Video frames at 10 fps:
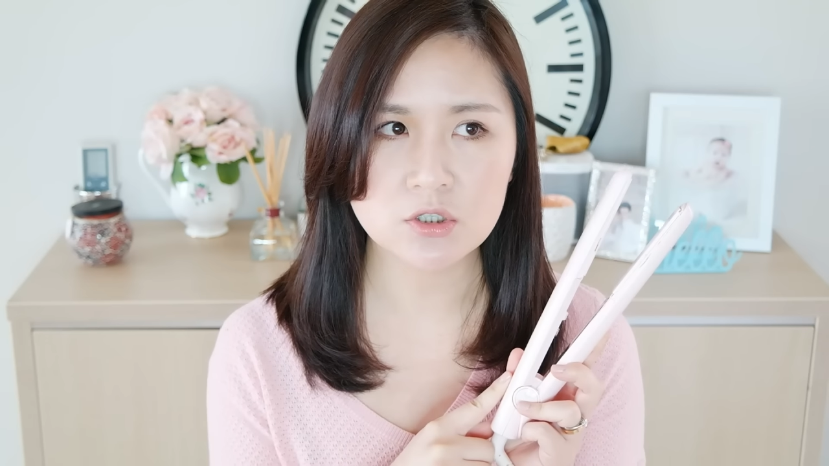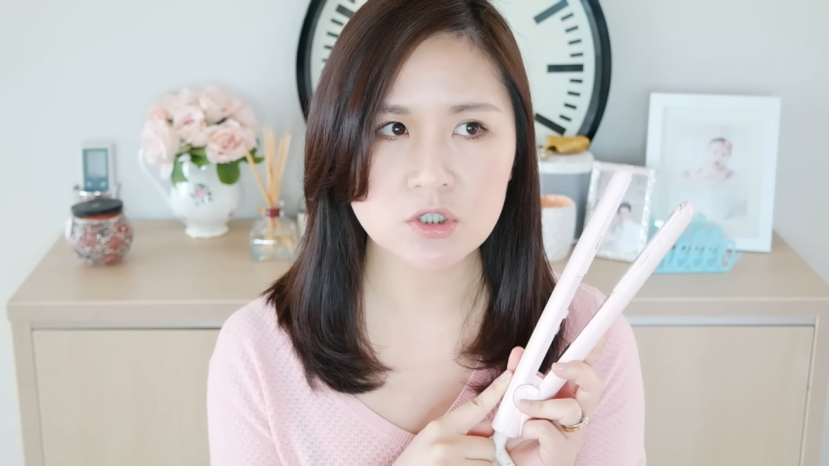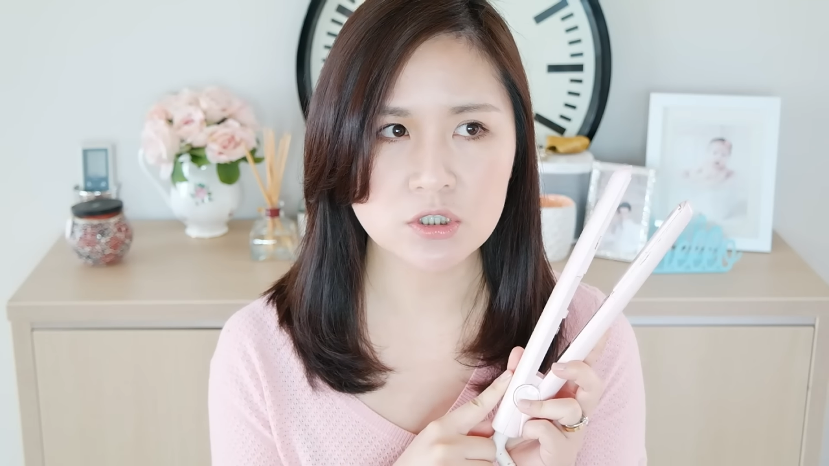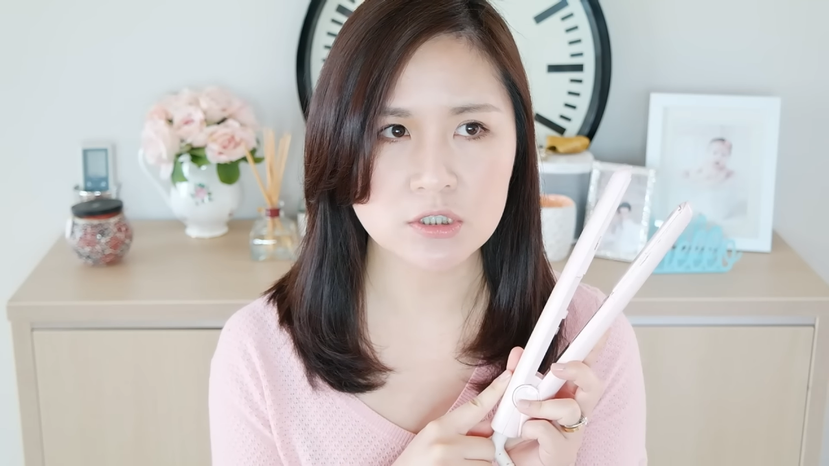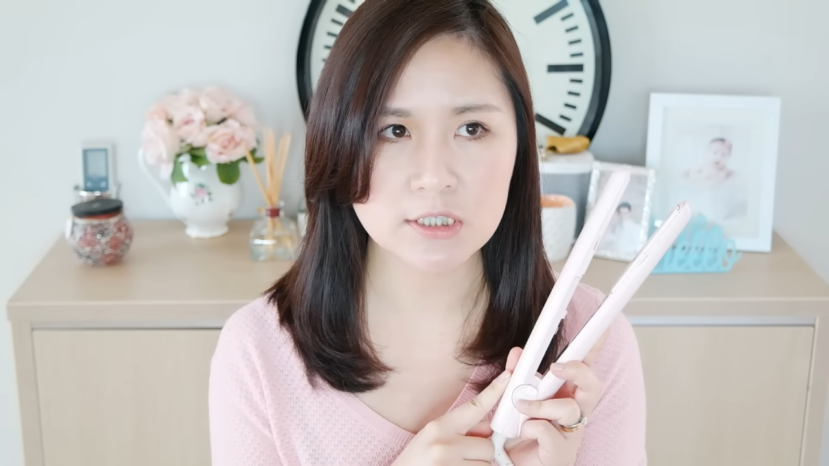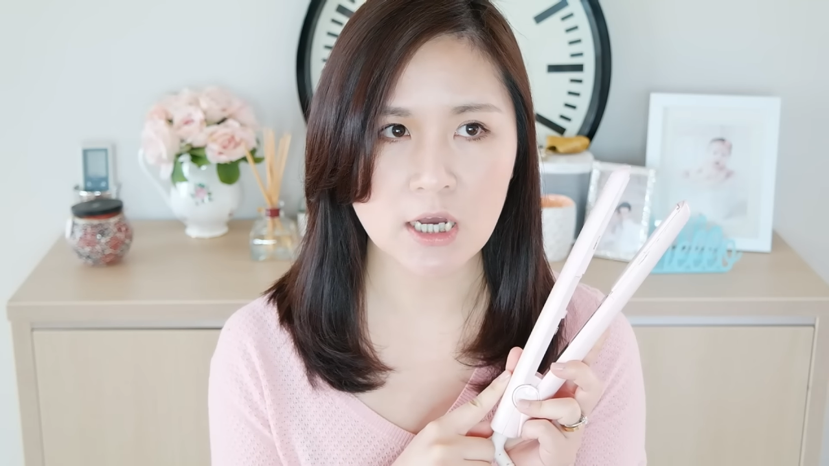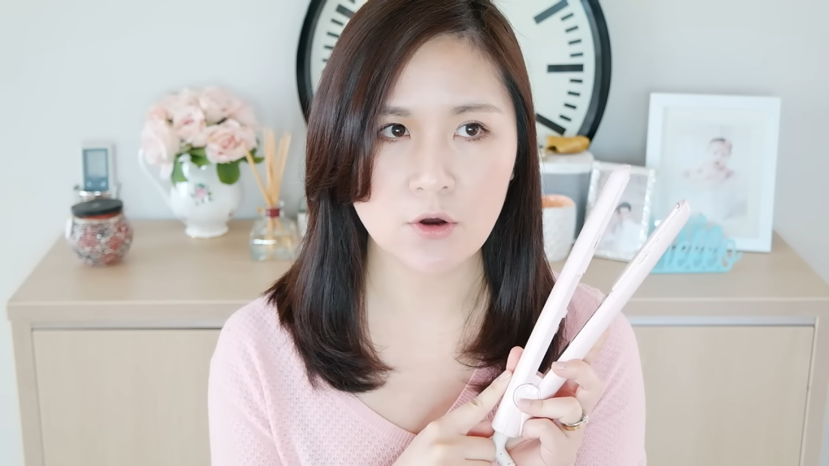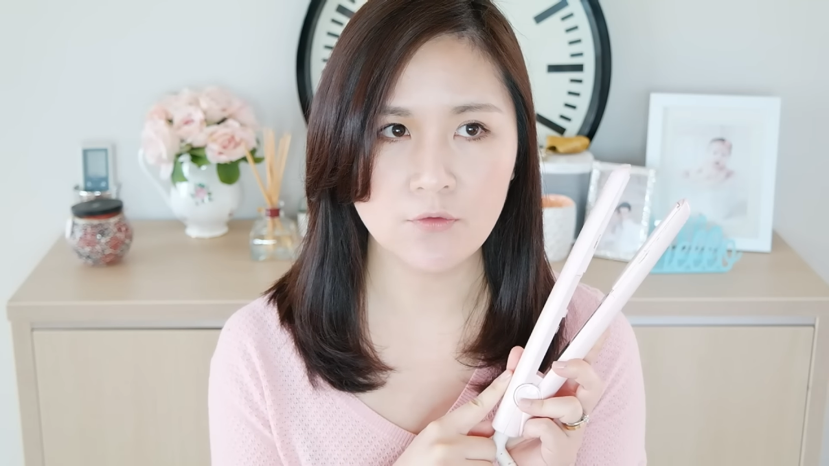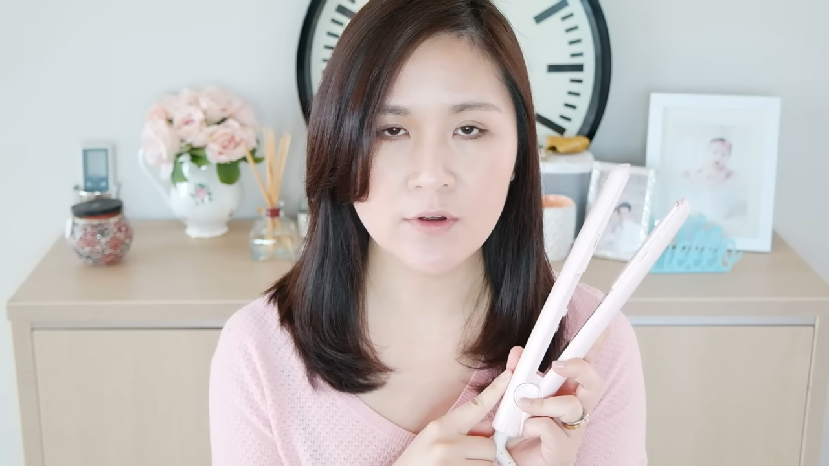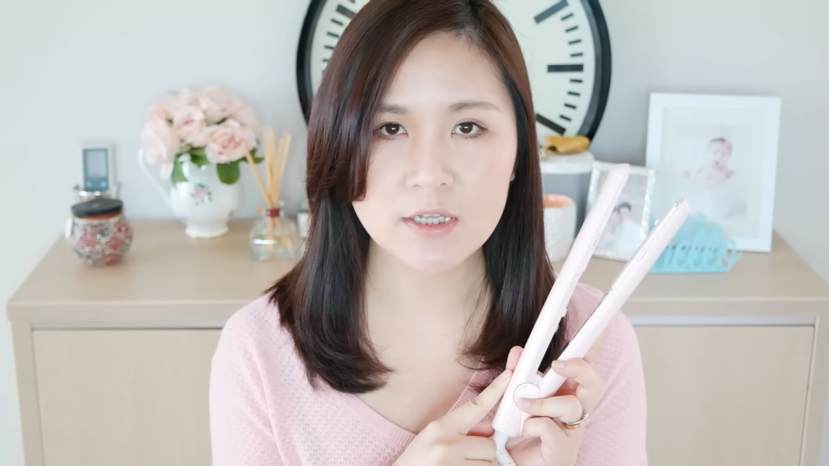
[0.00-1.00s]
是
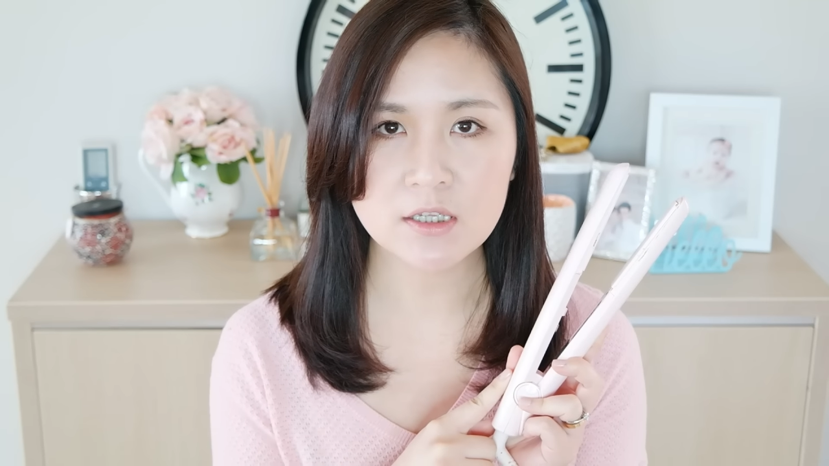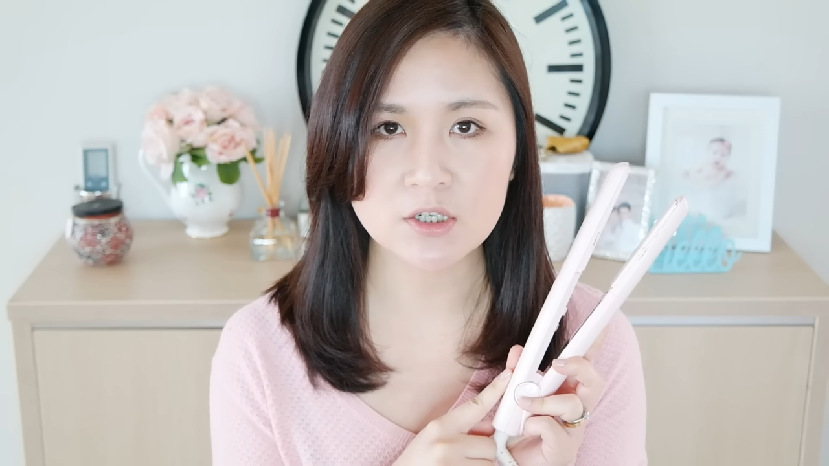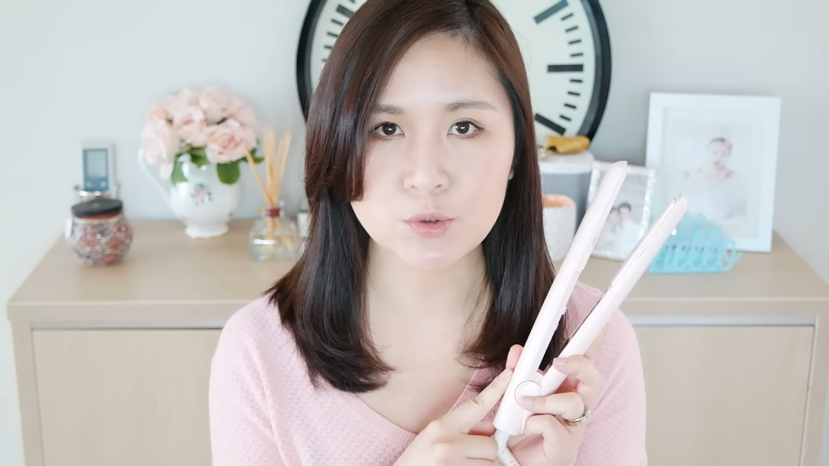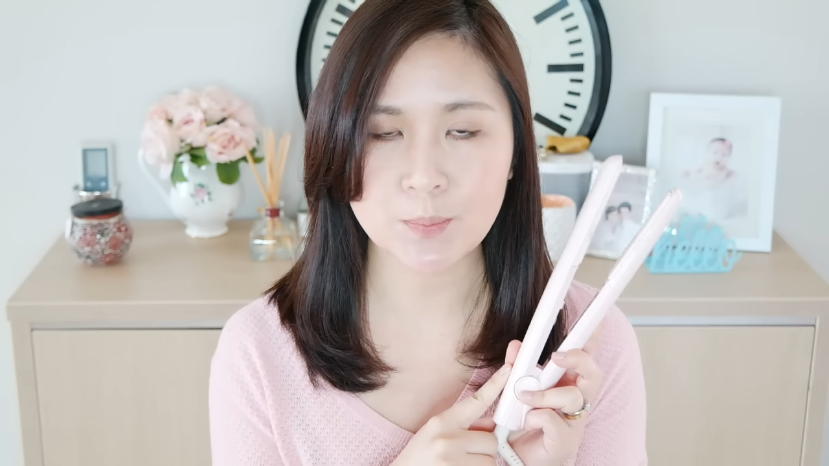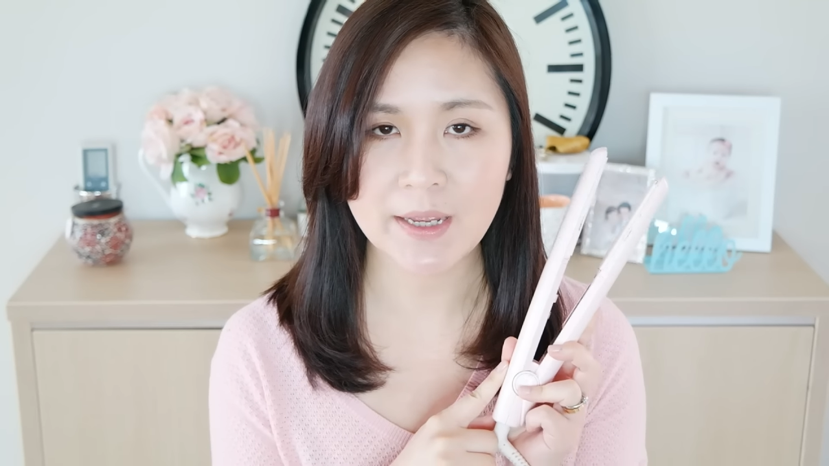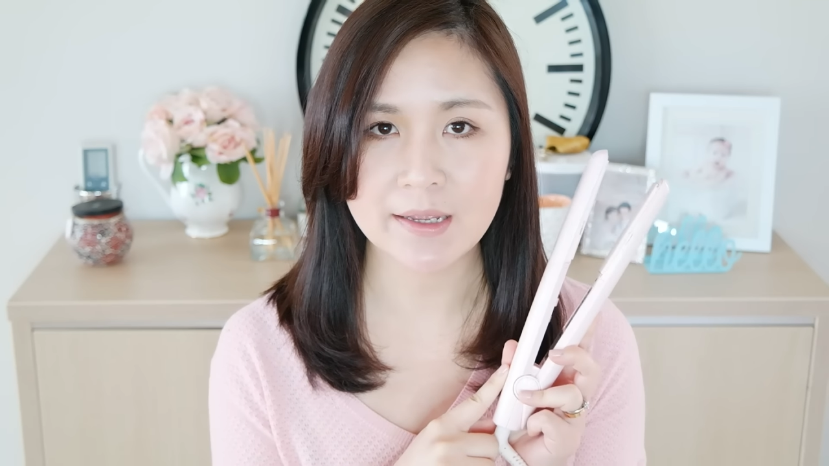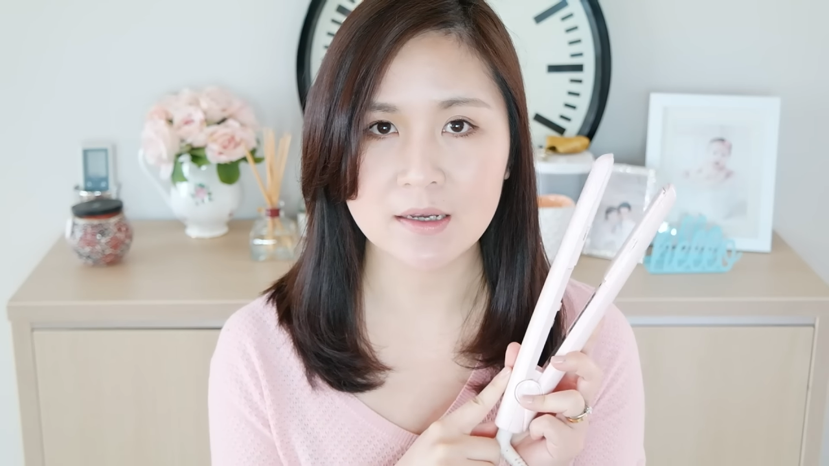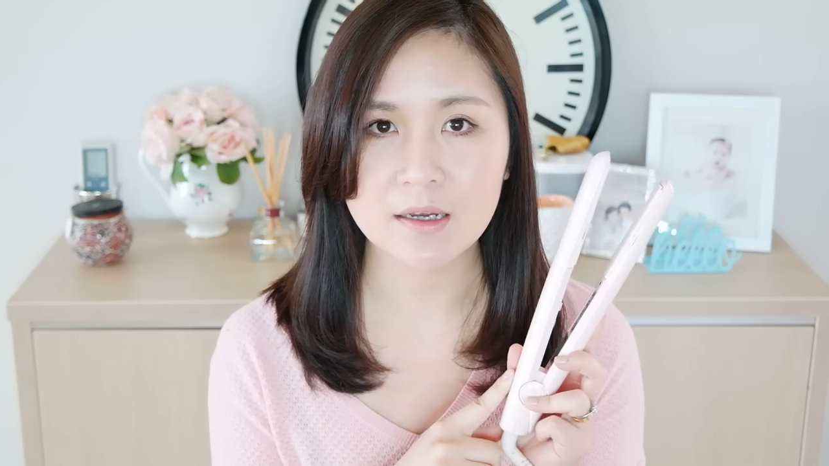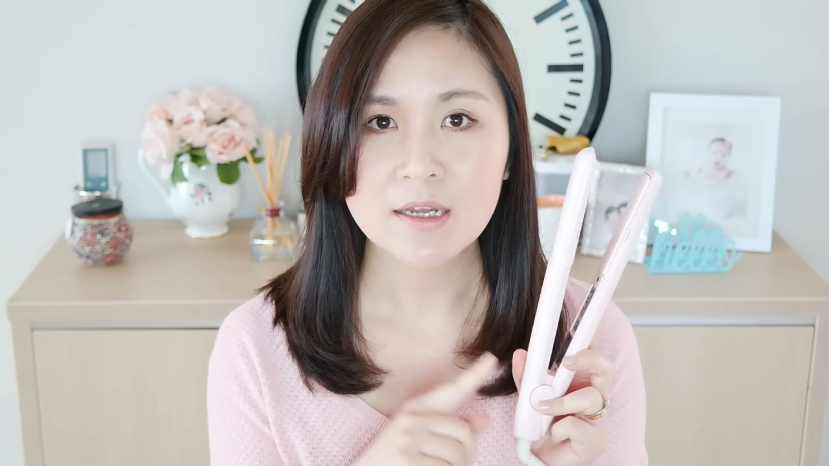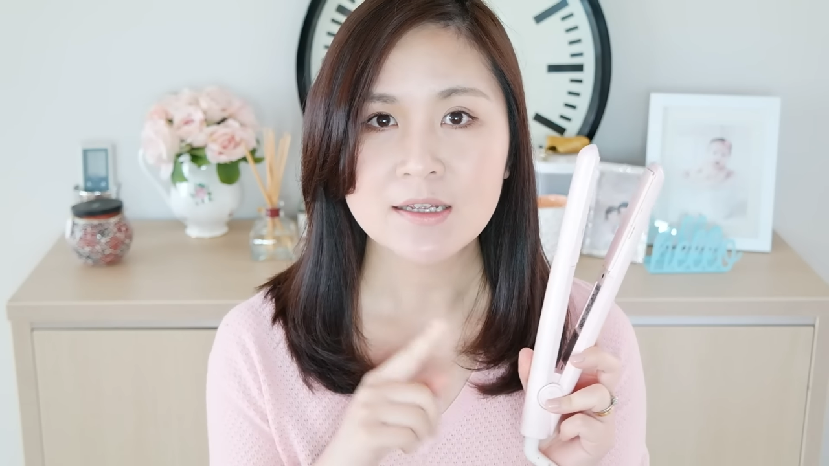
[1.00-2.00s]
叫 Vintage Pink，